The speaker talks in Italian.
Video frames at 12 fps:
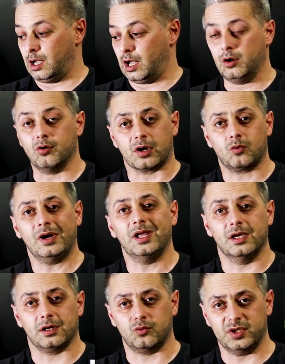Allora, qual
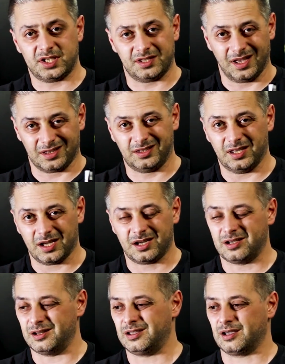è questa
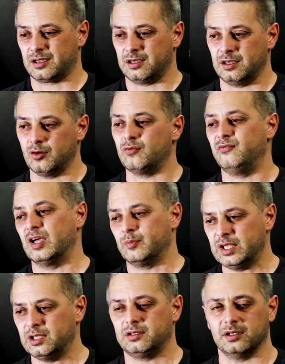tecnica che
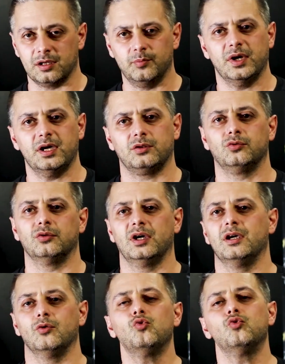ovviamente, ripeto,
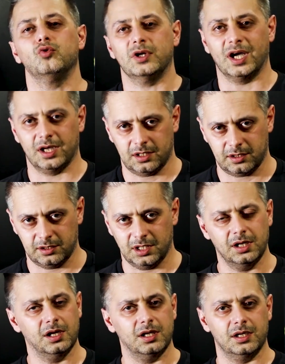è una
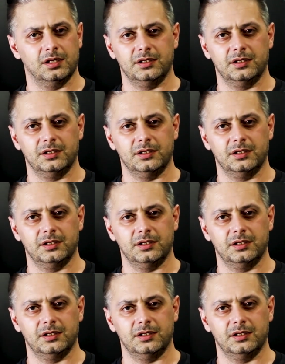delle,